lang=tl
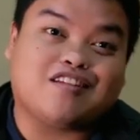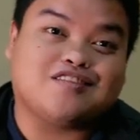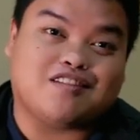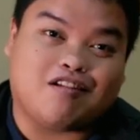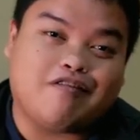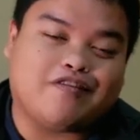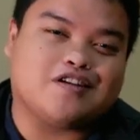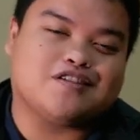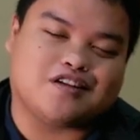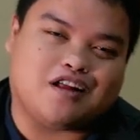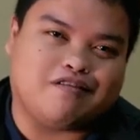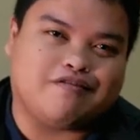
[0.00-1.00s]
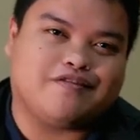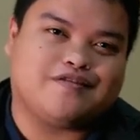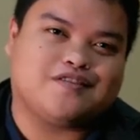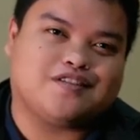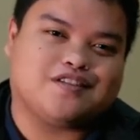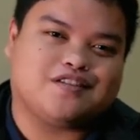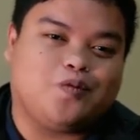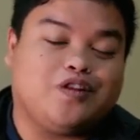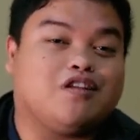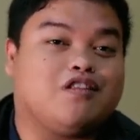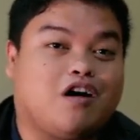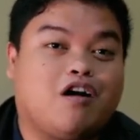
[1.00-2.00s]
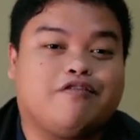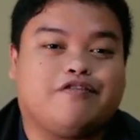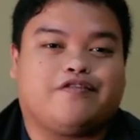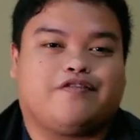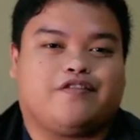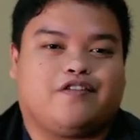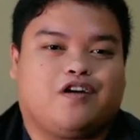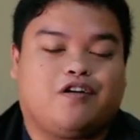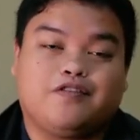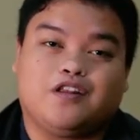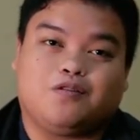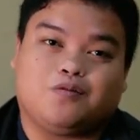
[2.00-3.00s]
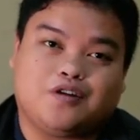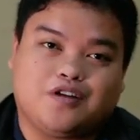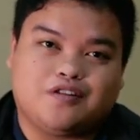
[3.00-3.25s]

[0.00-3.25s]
us love ourselves with the love of the Lord?